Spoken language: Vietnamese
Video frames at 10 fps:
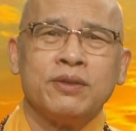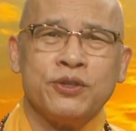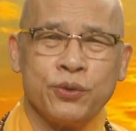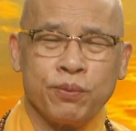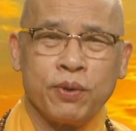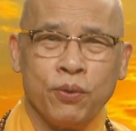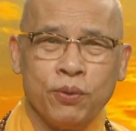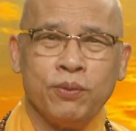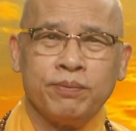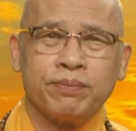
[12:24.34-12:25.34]
dụng
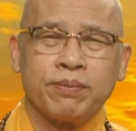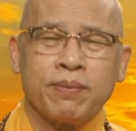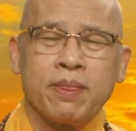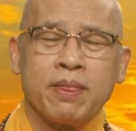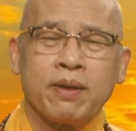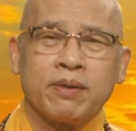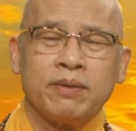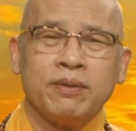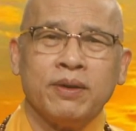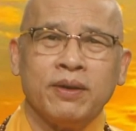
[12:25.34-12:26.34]
cụ
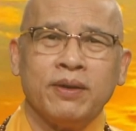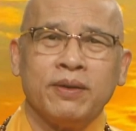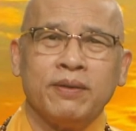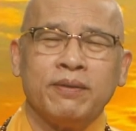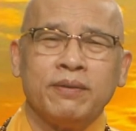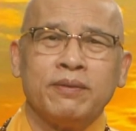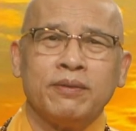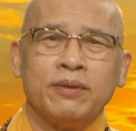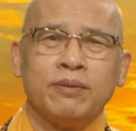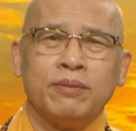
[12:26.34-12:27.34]
ờ,
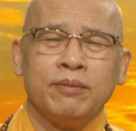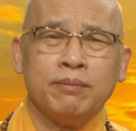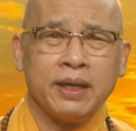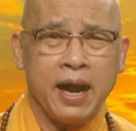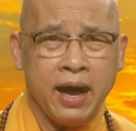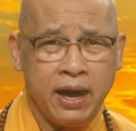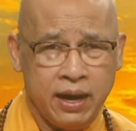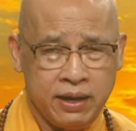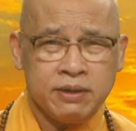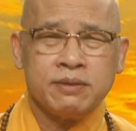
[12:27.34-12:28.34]
mà
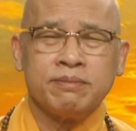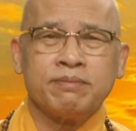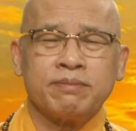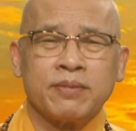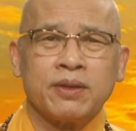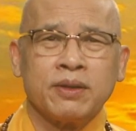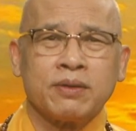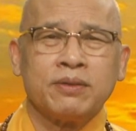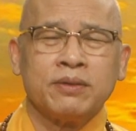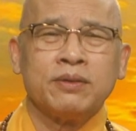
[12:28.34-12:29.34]
đã
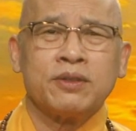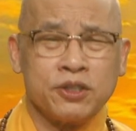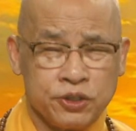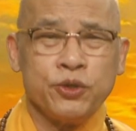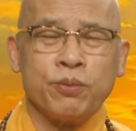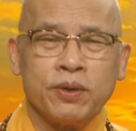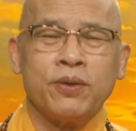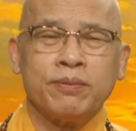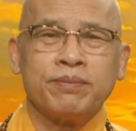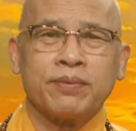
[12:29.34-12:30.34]
sử dụng
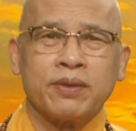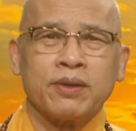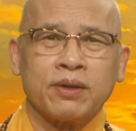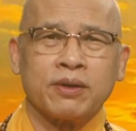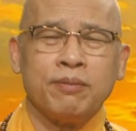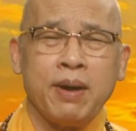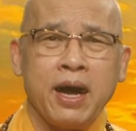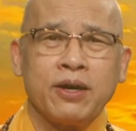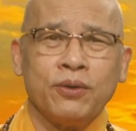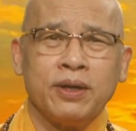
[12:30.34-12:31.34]
rồi ừ,
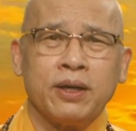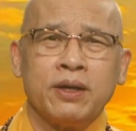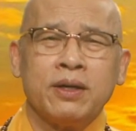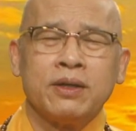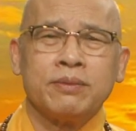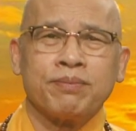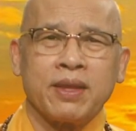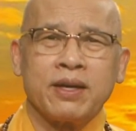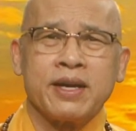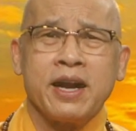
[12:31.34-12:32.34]
bán gọi là
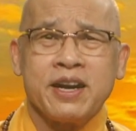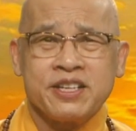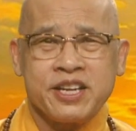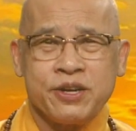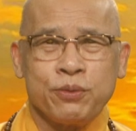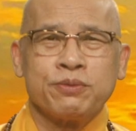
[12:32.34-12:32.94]
à, gara sale